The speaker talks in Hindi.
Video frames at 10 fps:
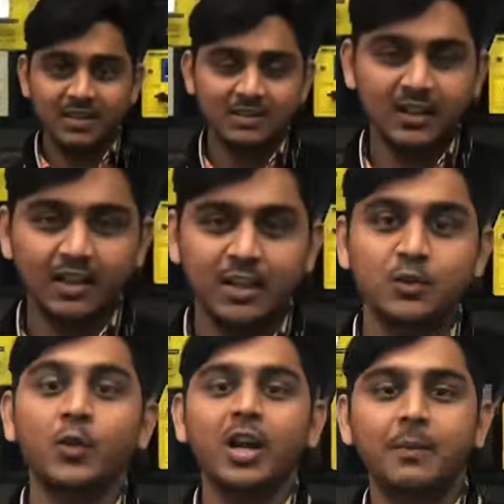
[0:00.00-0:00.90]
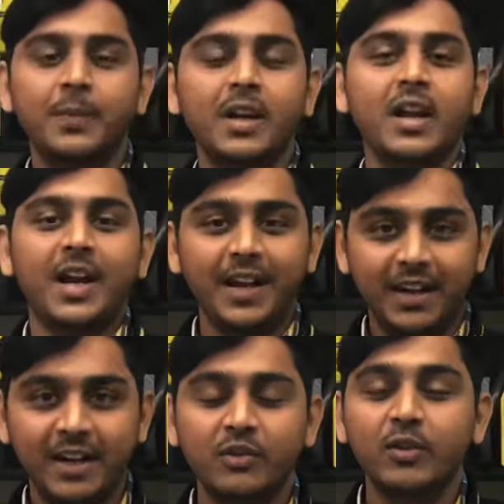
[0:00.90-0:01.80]
कर सकते हैं जो कि नंबर है नाइन
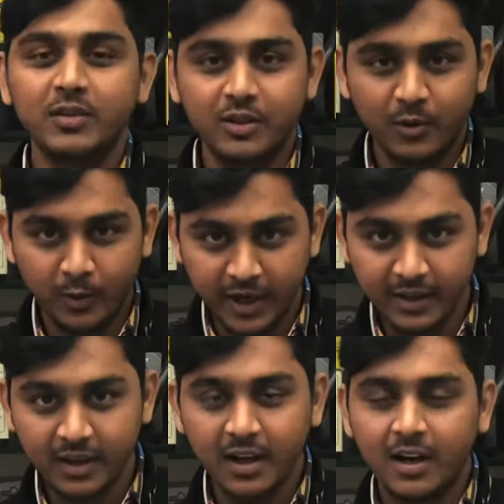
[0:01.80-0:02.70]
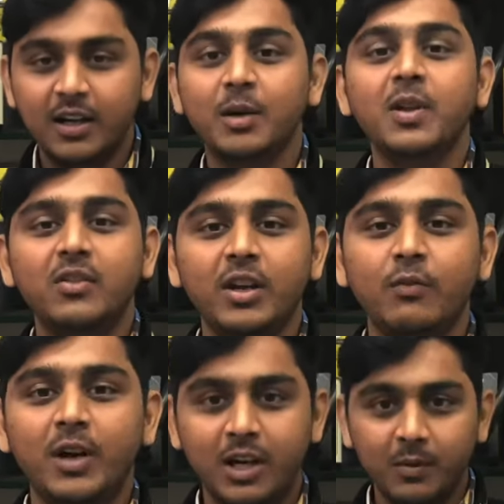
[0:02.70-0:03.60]
एट थ्री जीरो एट डबल थ्री
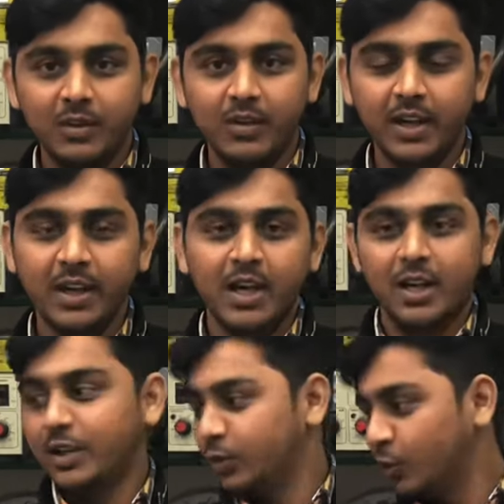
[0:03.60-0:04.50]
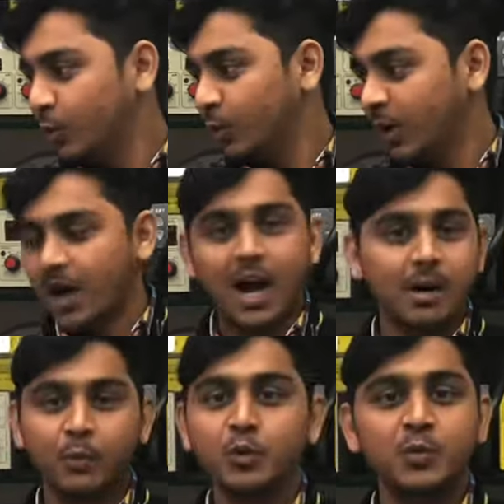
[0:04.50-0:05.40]
वन डबल थ्री जो
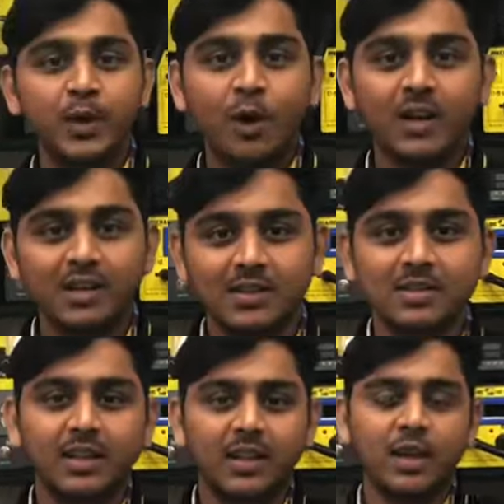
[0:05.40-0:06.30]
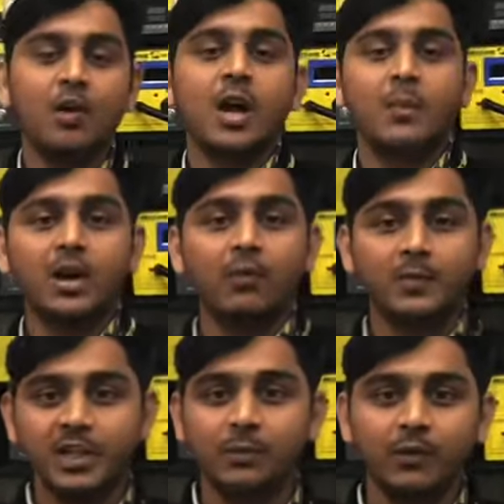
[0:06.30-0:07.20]
आप कुछ भी ऑर्डर कर सकते हैं और हमारे
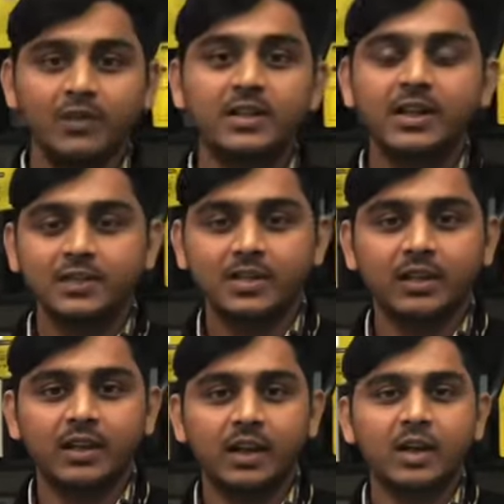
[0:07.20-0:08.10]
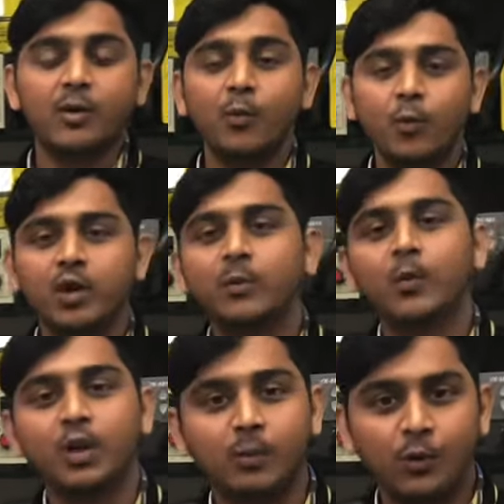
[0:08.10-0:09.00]
वेबसाइट भी विजिट कर सकते हैं डब्लू डब्लू
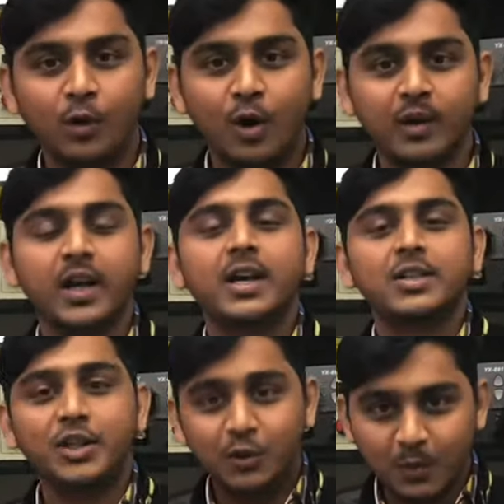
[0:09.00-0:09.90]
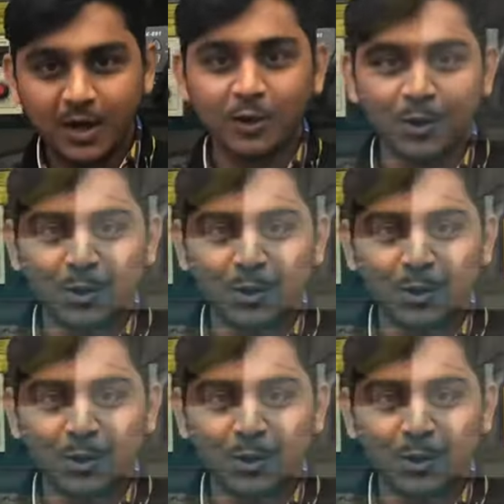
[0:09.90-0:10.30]
डब्लू डॉट जी टू मान डॉट